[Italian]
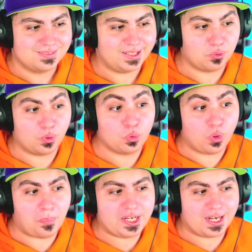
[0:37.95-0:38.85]
Eh, uno,
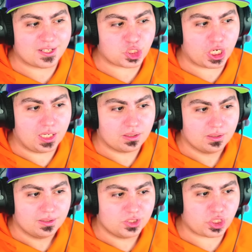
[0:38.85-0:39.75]
uno aprirà le celle.
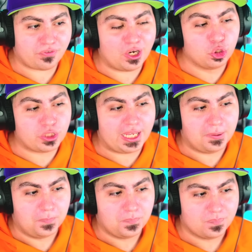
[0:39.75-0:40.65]
Dice, fallo
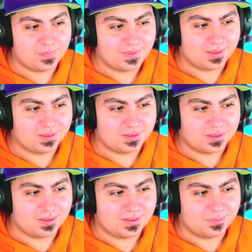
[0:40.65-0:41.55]
te.
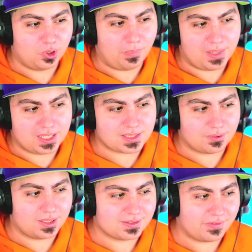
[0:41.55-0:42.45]
Ma lo
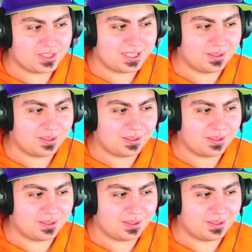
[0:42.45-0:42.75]
ammazza, guarda, sta a